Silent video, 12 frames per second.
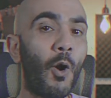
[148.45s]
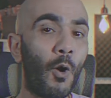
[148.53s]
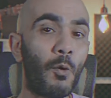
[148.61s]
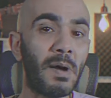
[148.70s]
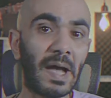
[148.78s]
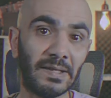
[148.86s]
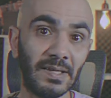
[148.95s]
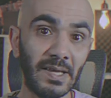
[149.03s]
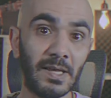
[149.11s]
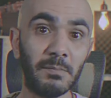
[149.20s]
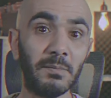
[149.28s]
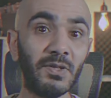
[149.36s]

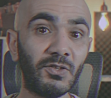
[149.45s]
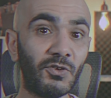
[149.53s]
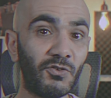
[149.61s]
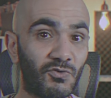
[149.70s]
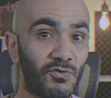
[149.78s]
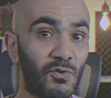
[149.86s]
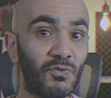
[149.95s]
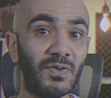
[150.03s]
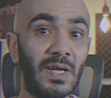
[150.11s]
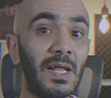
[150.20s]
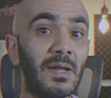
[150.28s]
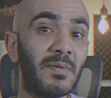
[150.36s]
وبعدين بدي شوف
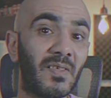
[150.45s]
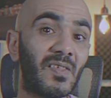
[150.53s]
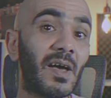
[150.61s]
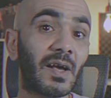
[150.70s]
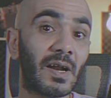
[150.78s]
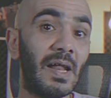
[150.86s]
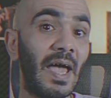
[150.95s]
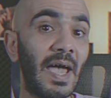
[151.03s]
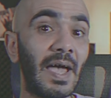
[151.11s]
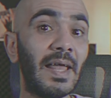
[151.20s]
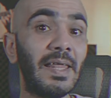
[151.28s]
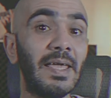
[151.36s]
المسار
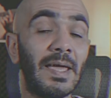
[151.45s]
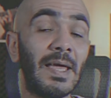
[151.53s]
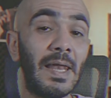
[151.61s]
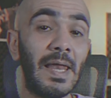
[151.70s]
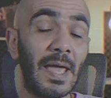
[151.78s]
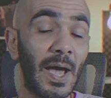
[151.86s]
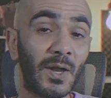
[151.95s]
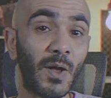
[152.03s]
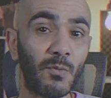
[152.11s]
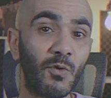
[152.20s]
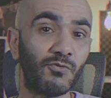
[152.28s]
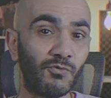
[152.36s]
الحالي اللي انا
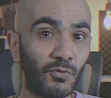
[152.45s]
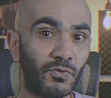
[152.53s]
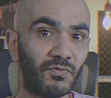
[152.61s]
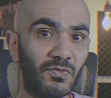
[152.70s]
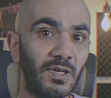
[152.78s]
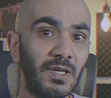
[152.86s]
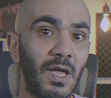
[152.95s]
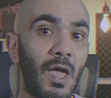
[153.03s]
موجود فيه